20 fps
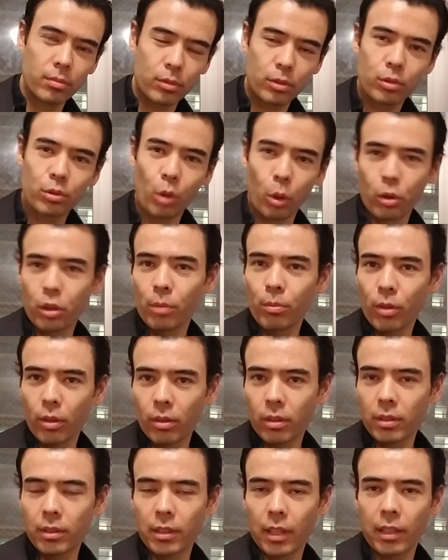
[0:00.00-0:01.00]
とて
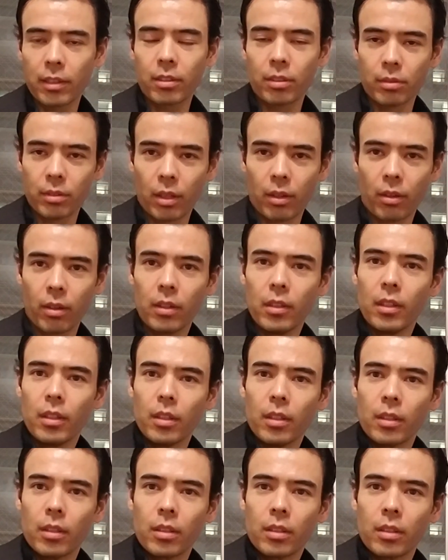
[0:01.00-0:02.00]
もなんて言うんだろ
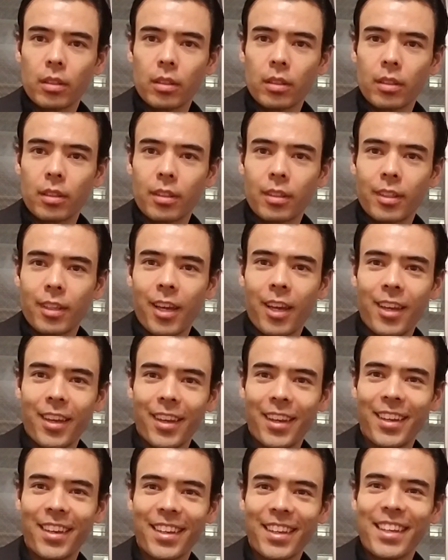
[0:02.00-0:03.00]
う
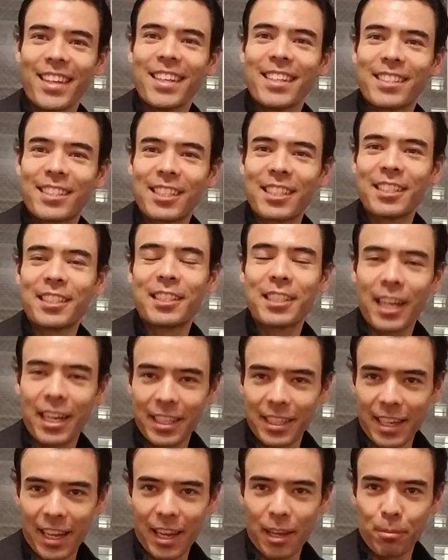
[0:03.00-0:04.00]
信じられ
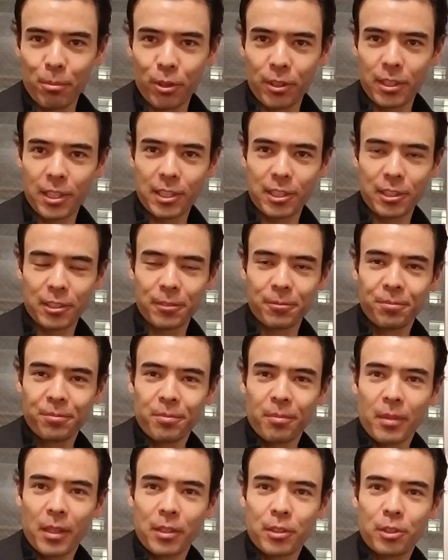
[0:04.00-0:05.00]
ないものです。
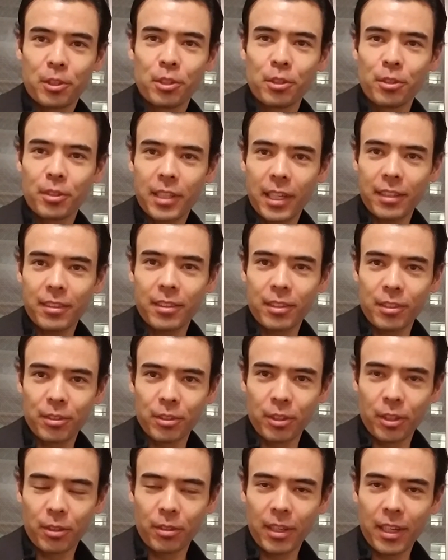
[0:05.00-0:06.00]
通貨っていう
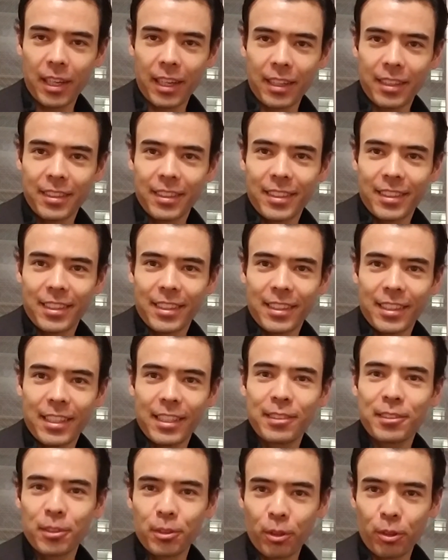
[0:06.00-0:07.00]
のはい
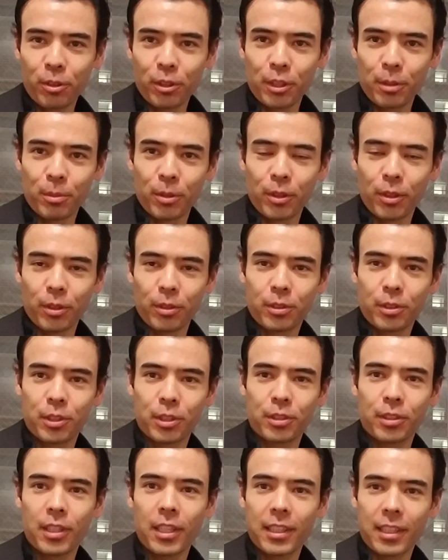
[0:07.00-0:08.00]
つどこでも
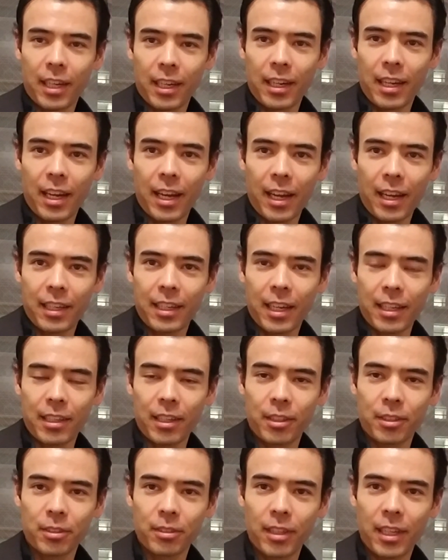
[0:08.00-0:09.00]
作れたら、価
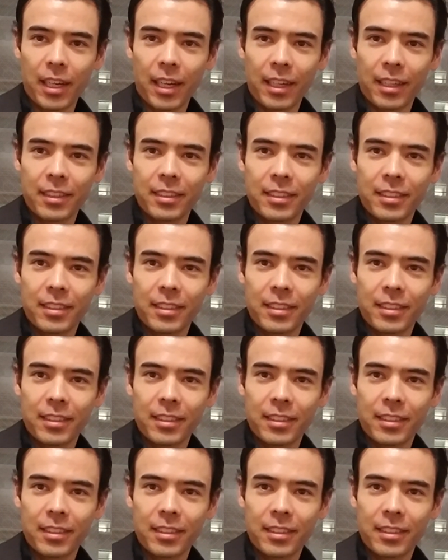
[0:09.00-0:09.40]
格は